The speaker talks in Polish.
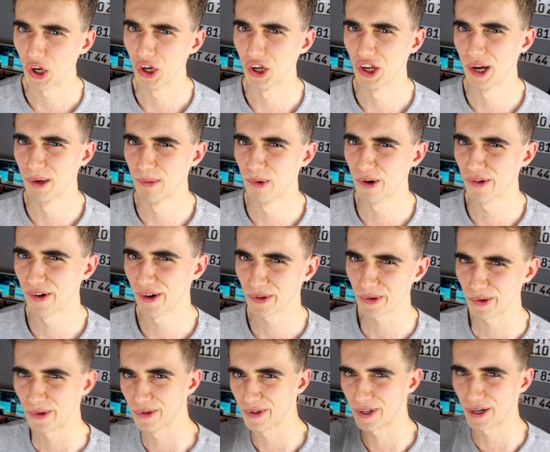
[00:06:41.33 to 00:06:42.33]
I nie mówię
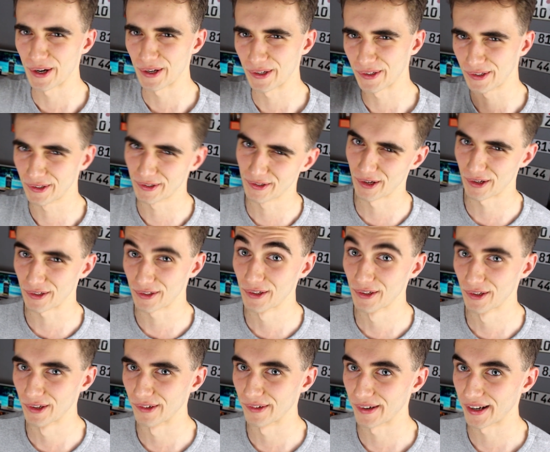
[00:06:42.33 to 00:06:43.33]
tu, że jest
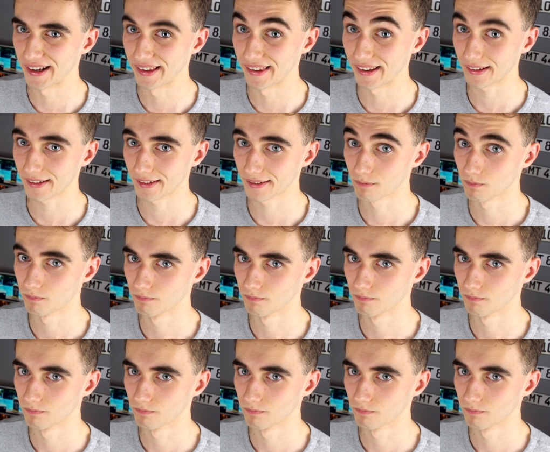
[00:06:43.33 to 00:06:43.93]
zdecydowana.